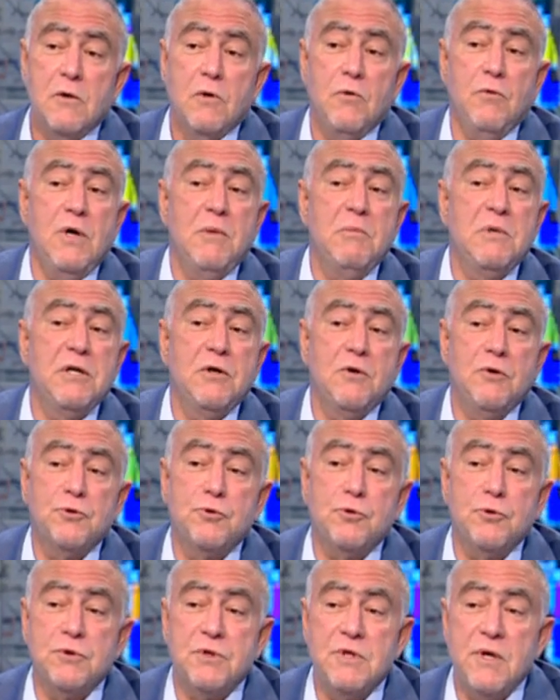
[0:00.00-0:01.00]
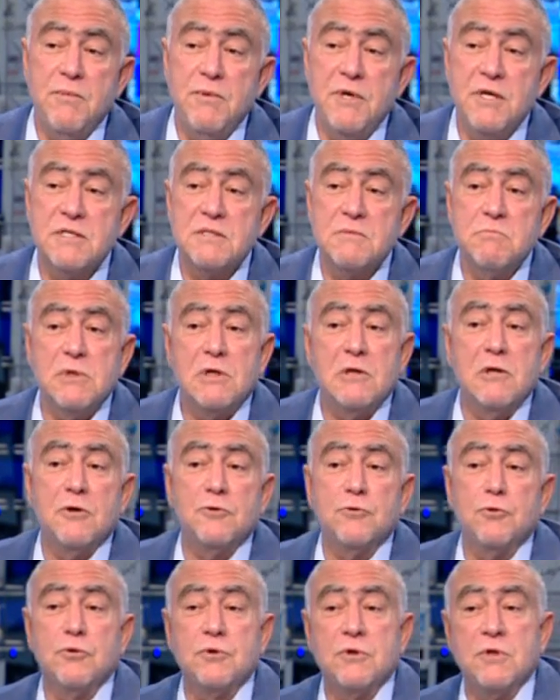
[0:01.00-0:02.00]
وعاملين خطوط تماس مثل
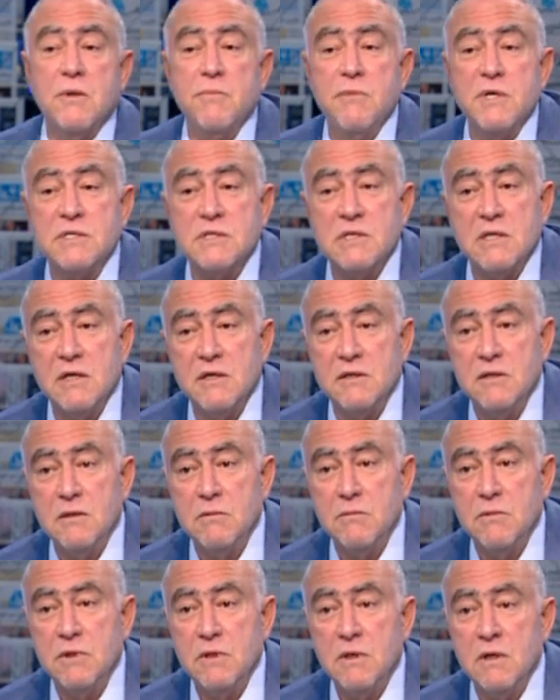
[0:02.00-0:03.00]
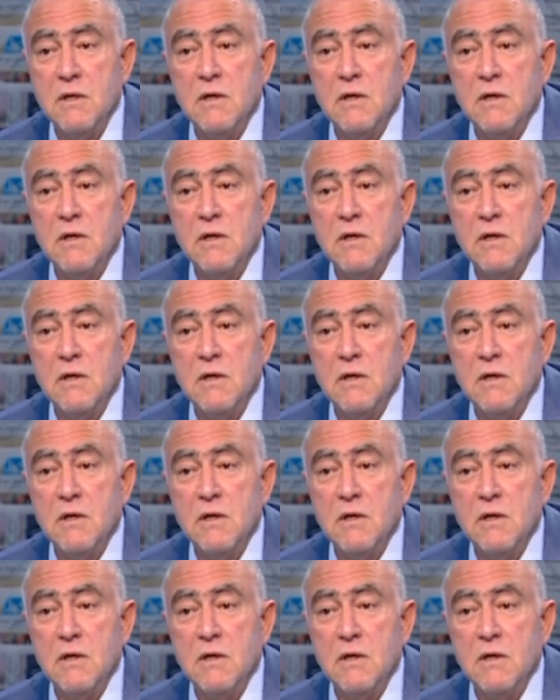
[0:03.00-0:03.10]
خطوط تماس القديمة